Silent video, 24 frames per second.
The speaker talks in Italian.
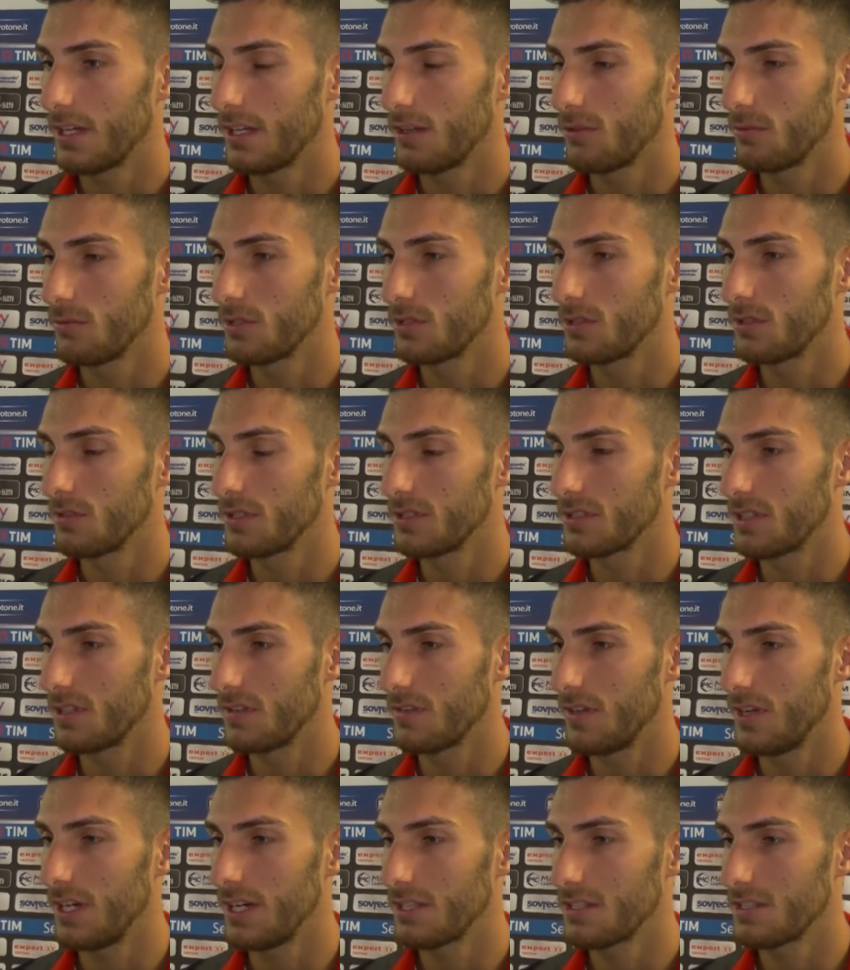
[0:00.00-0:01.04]
l'obiettivo è
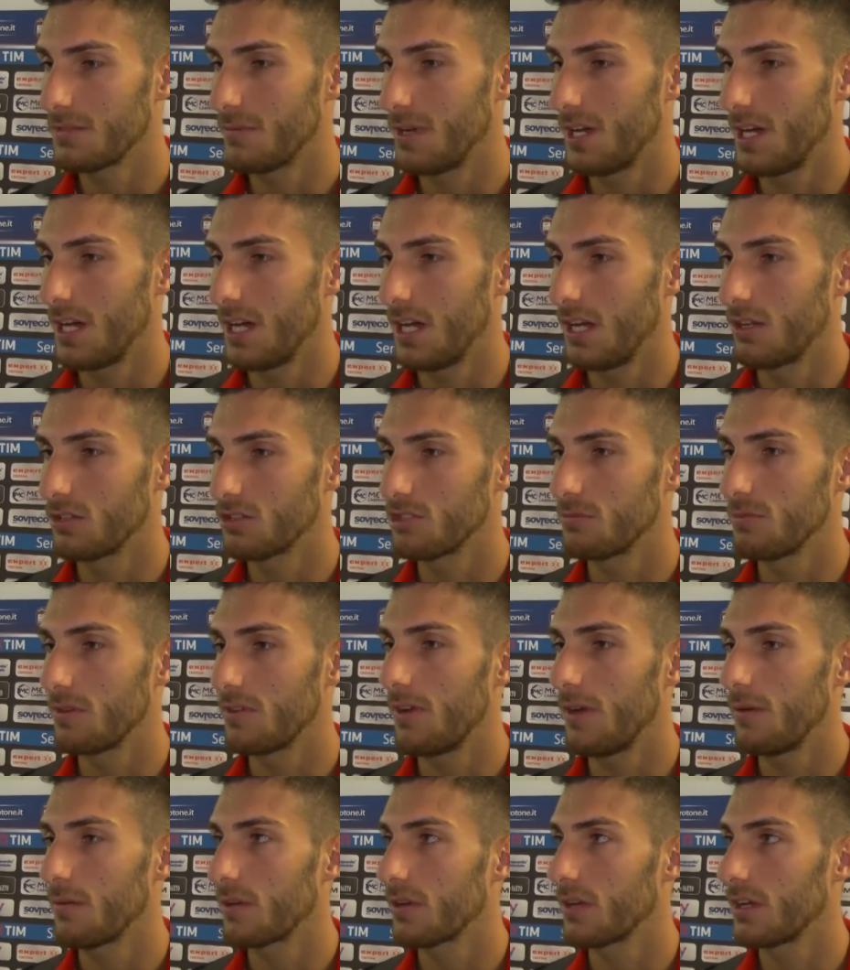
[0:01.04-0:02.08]
salvarsi, ma lo
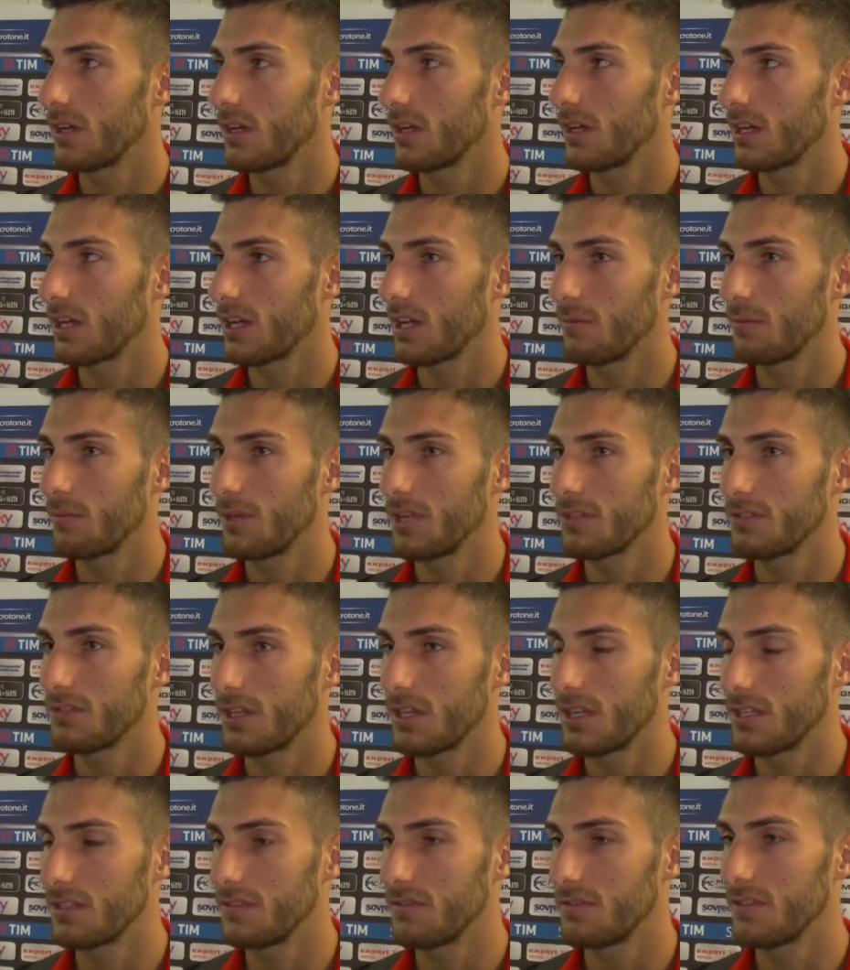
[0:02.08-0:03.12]
sapevamo che il campionato
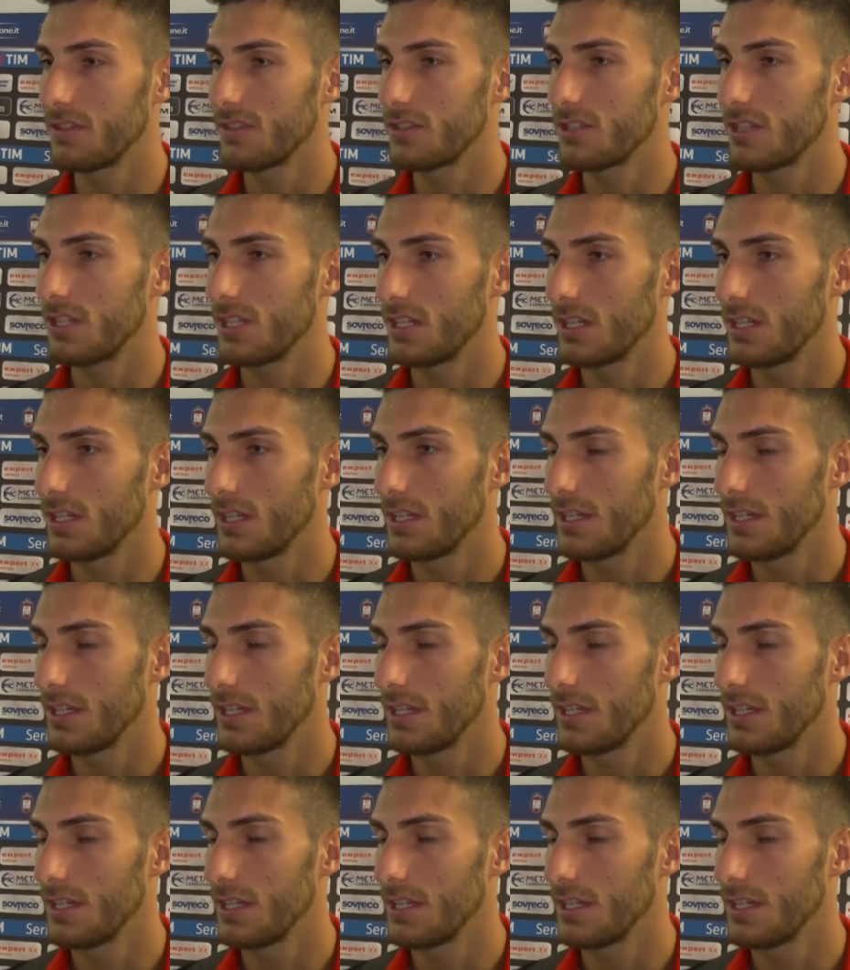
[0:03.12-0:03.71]
era difficile.